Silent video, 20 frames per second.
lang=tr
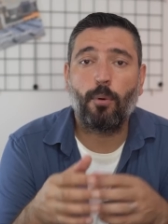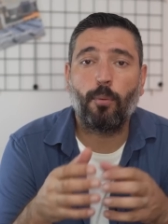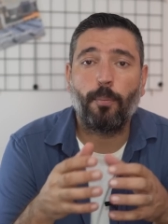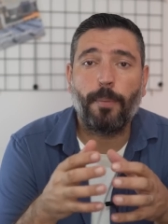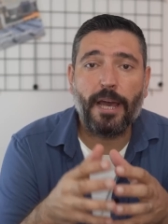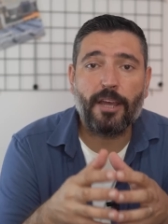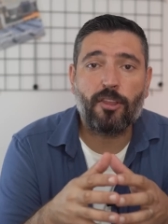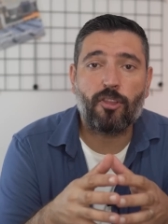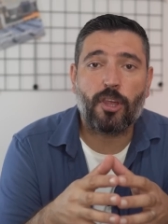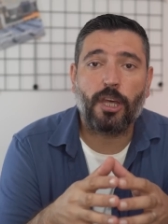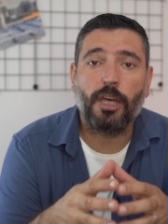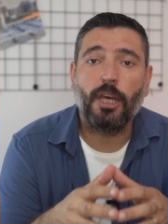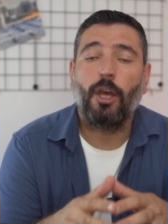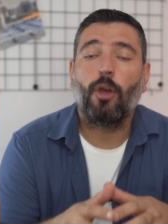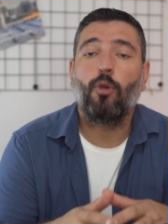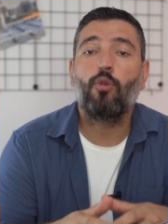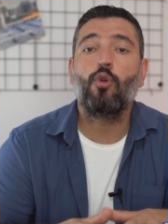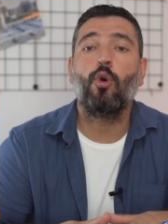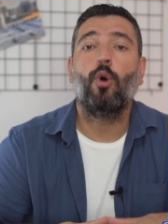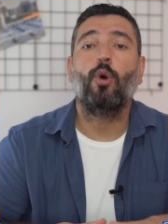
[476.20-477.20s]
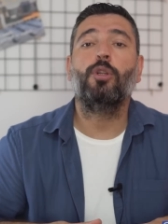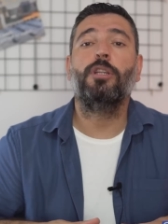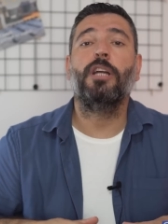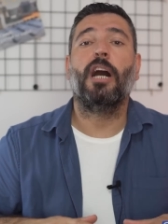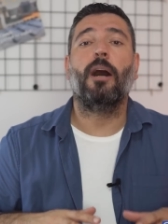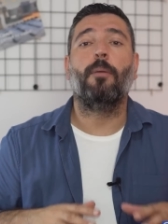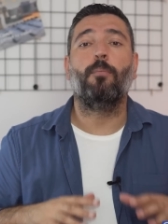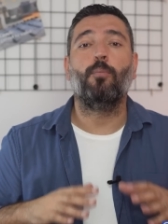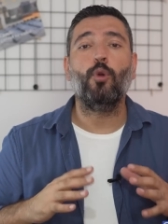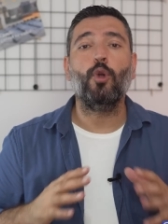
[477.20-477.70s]
bu bence çok
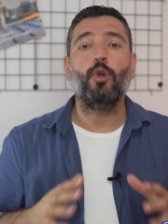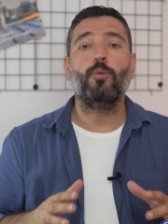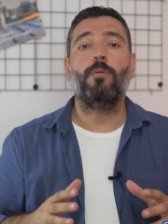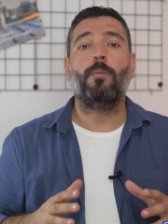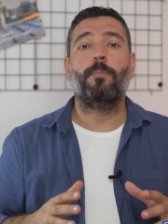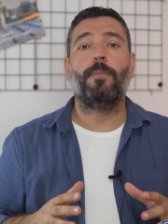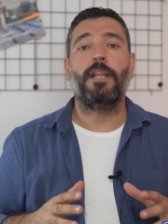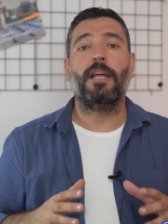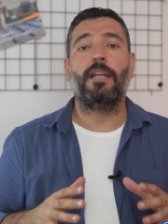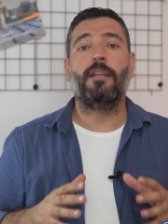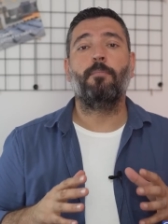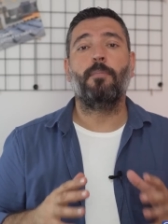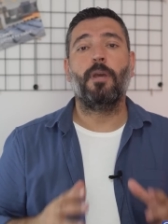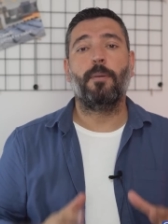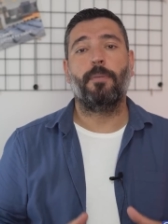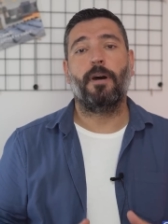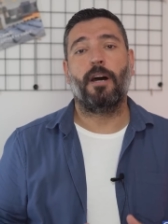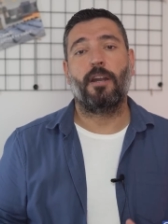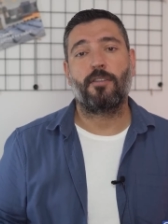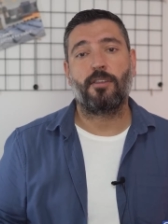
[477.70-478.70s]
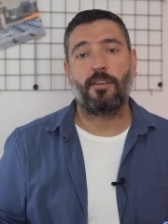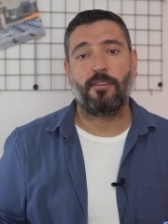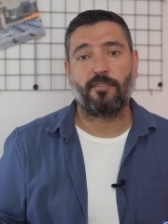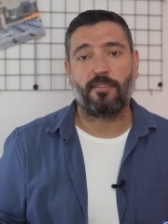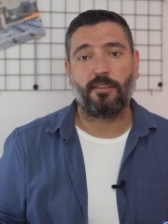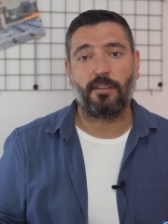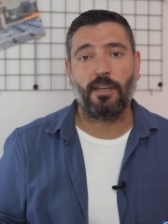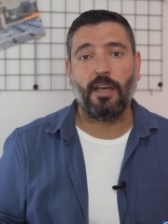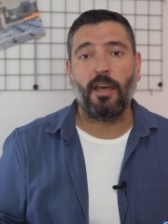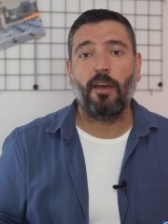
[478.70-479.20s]
daha büyük bir planın bir
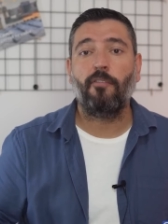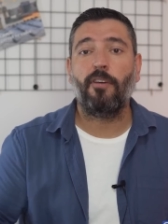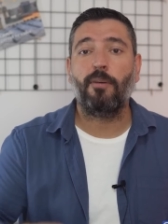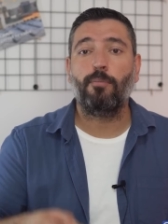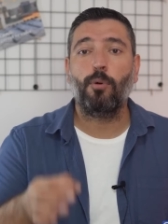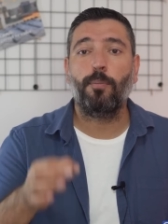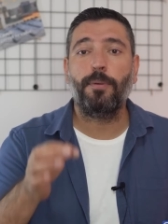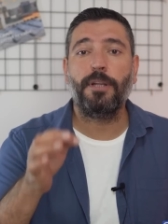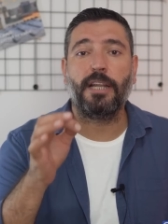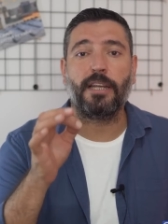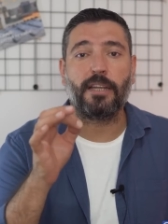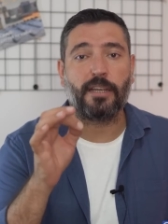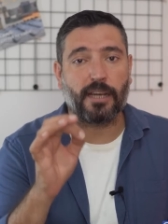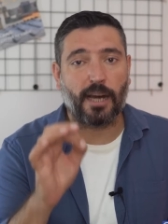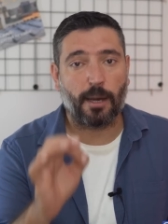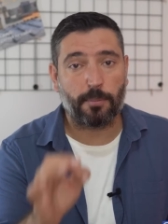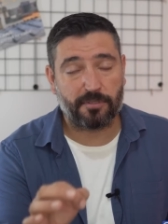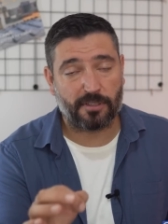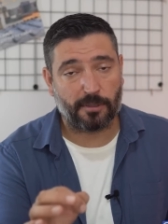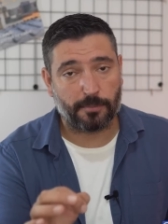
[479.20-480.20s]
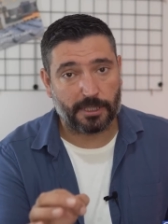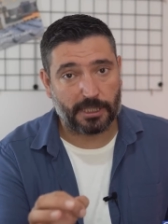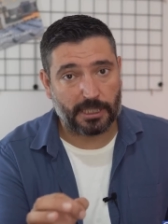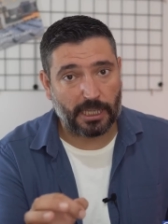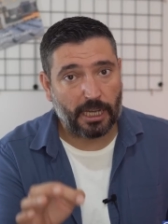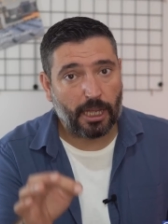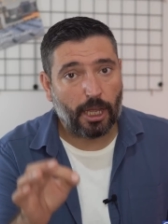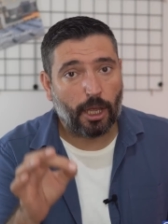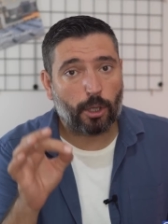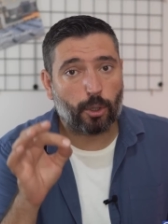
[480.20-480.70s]
parçası ve bu planın
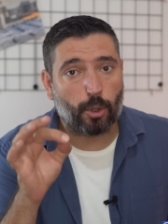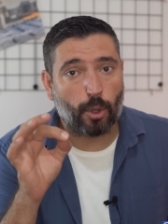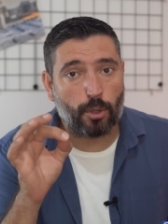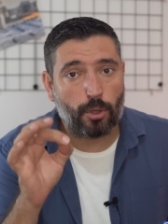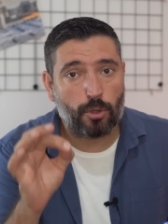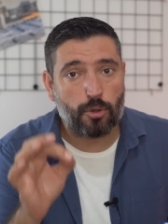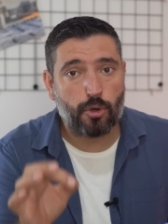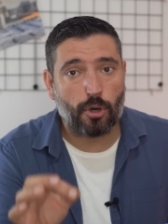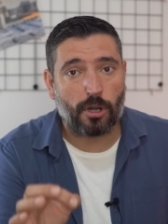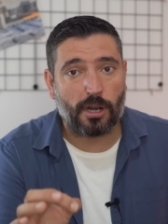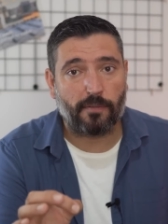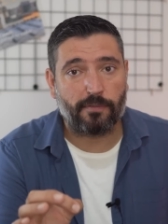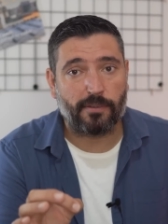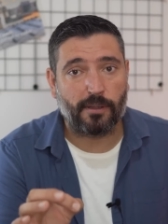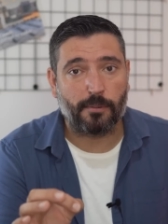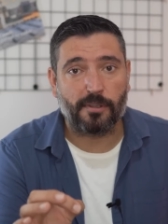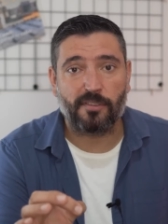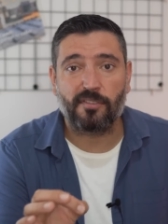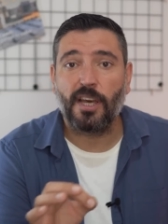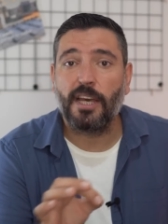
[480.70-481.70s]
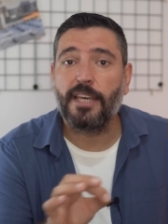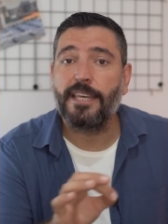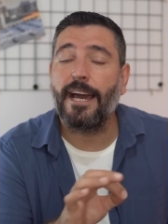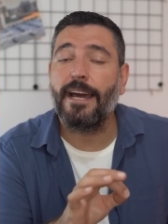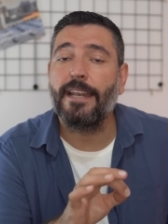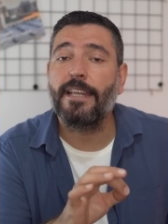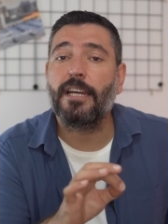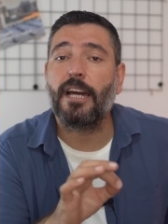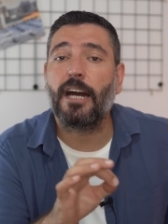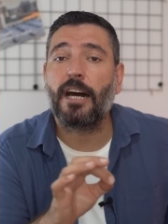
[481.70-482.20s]
kapsamında gönül coğrafyamız
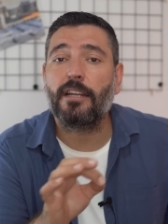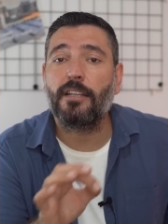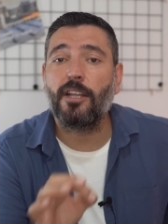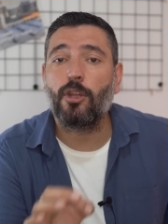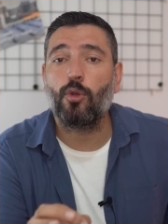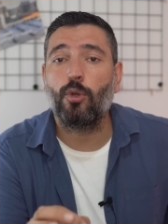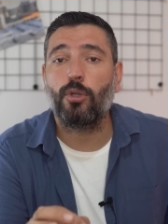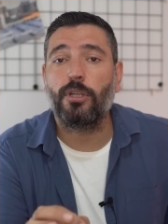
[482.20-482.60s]
yani kardeş